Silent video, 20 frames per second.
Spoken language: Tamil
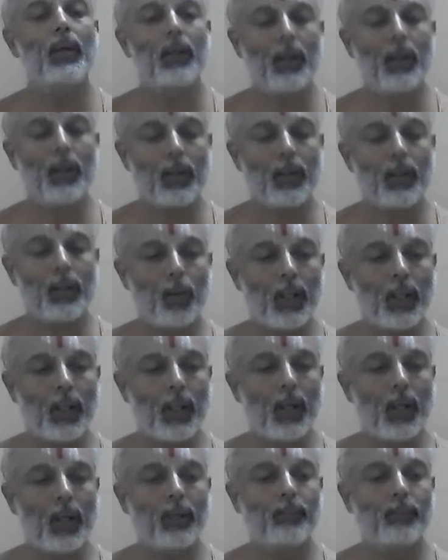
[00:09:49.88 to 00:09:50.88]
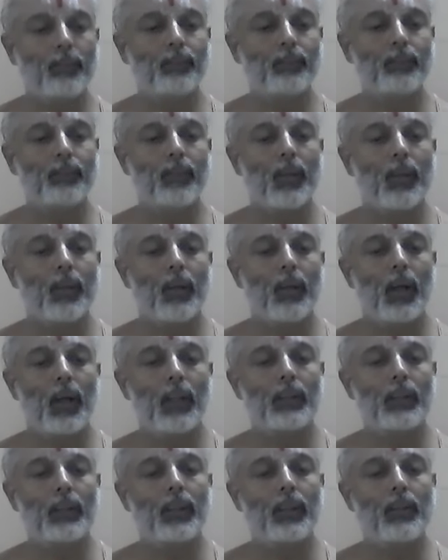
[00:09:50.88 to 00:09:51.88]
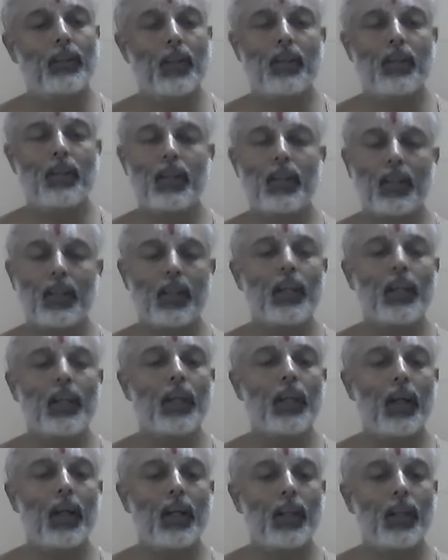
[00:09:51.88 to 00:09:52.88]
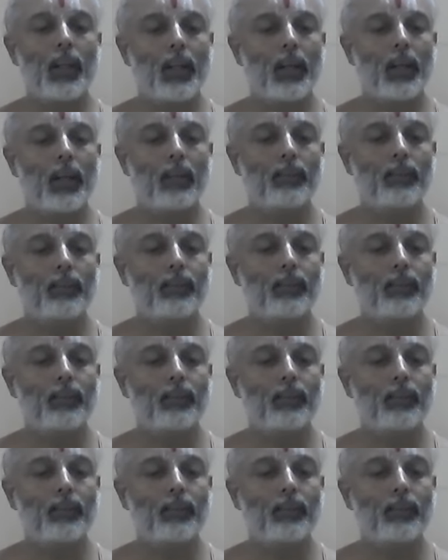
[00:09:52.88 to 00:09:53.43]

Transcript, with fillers: எடுத்து கொடுக்கிறான் அந்த சரித்திரத்தை தான் இங்கே காட்டுகிறார்